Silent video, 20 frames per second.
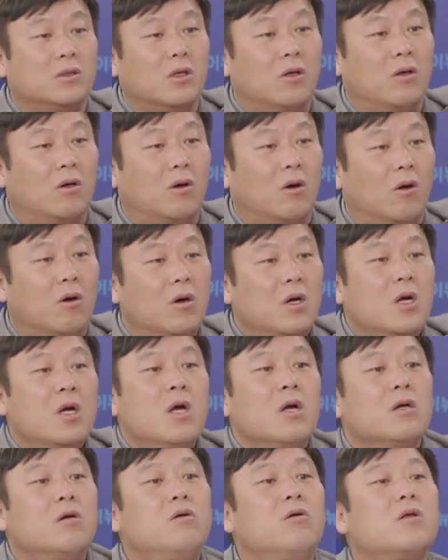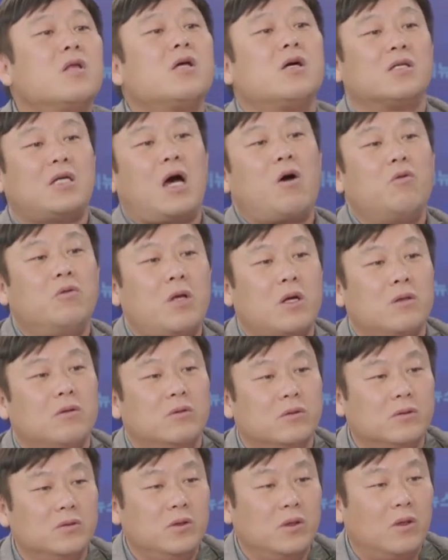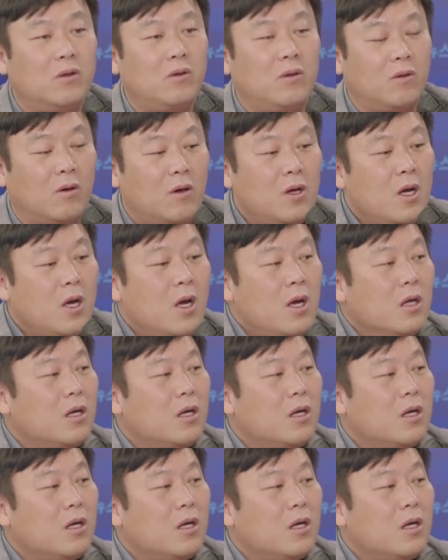음... 그러다 사고 나는 거거든요. 그렇죠, 그렇죠.